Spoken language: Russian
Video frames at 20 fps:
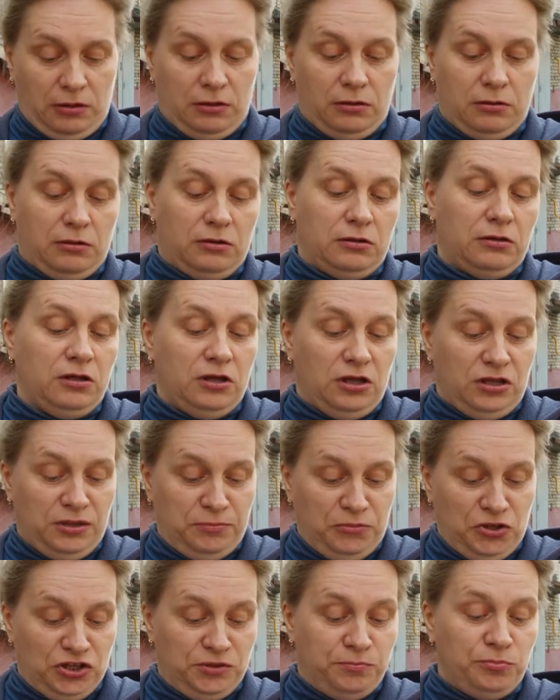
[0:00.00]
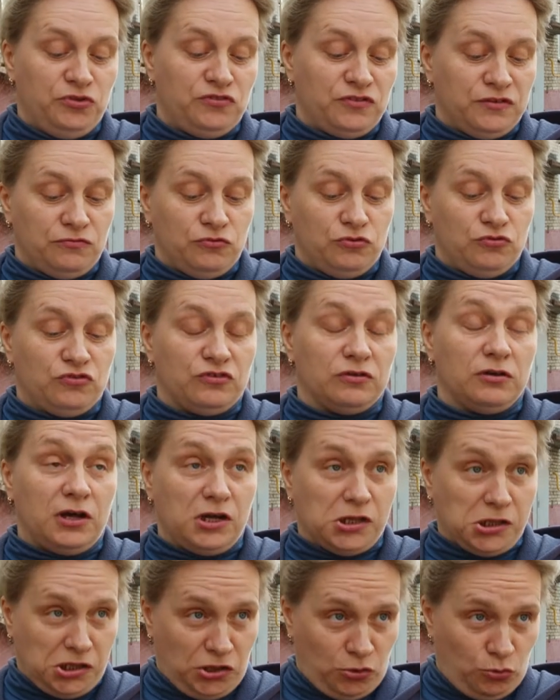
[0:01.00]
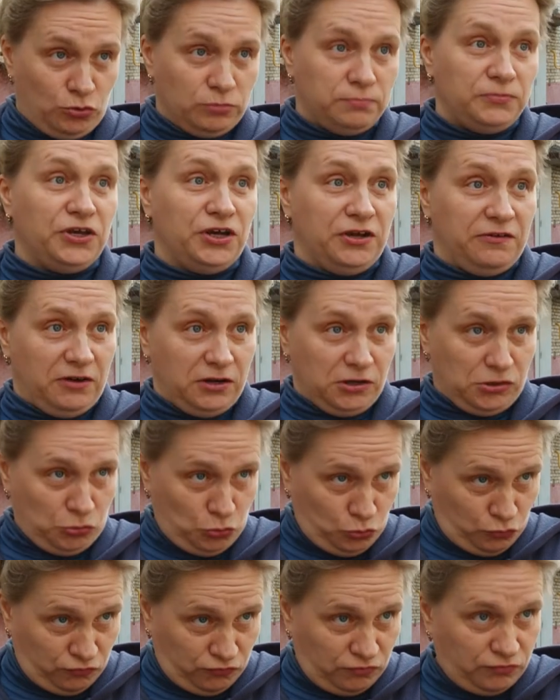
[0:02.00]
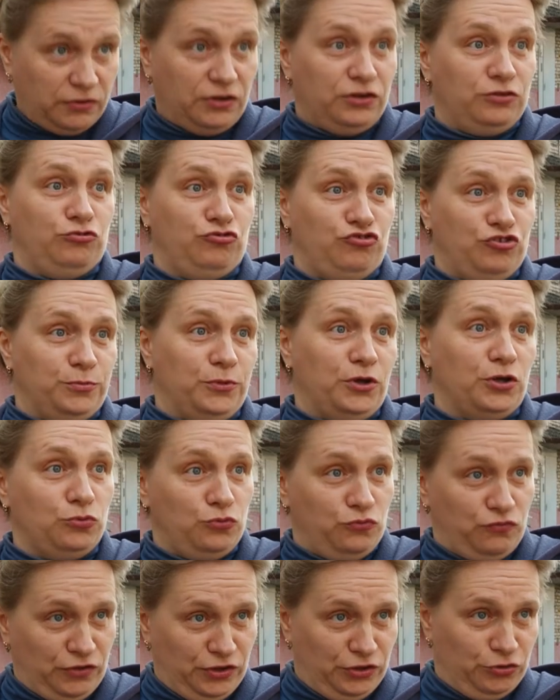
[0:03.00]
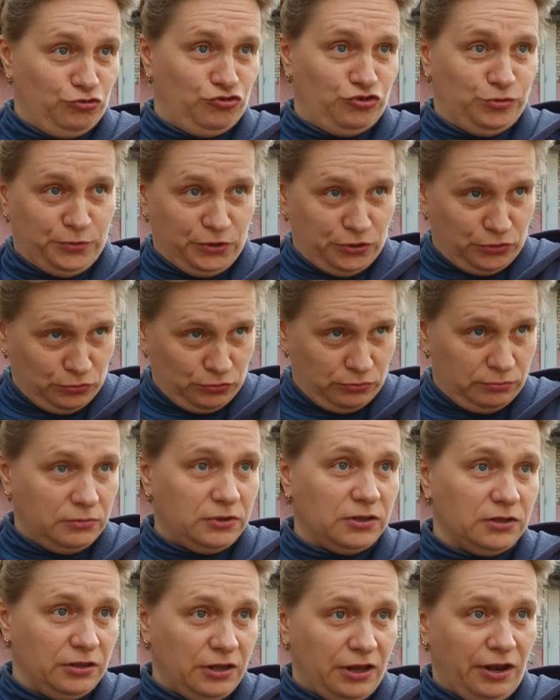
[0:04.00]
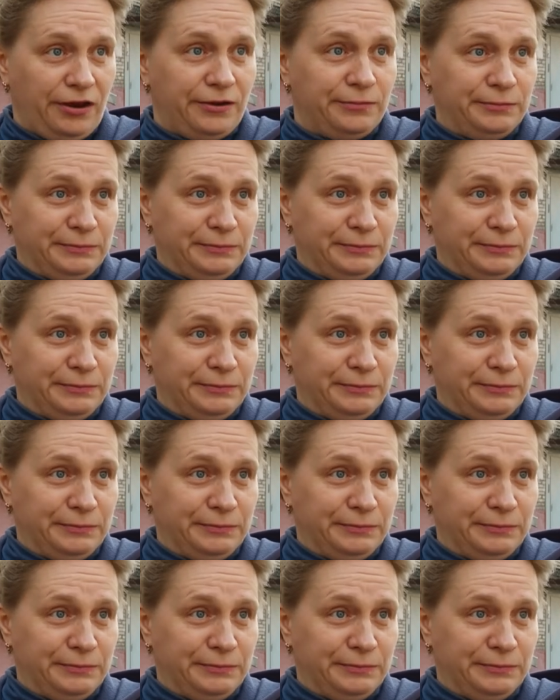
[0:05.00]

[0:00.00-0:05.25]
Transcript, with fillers: а, и они мне отписываются, и каждый год мне говорят, ну, в следующем году, в следующем году и так далее.